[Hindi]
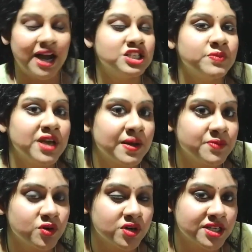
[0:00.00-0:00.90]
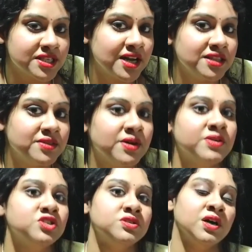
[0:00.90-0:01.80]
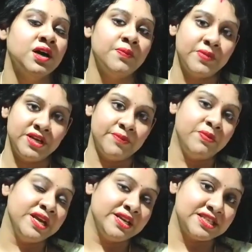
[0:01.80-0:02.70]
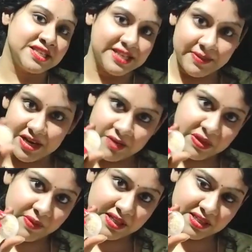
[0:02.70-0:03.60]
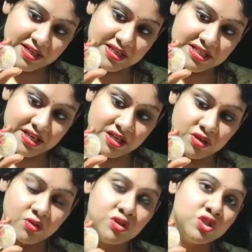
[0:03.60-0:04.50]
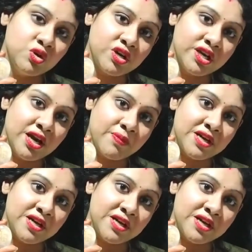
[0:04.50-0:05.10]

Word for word: आज मैं आप लोगों के साथ ये प्रिंक क्रिस्टल के बारे में बात करने जा रही हूँ जो कि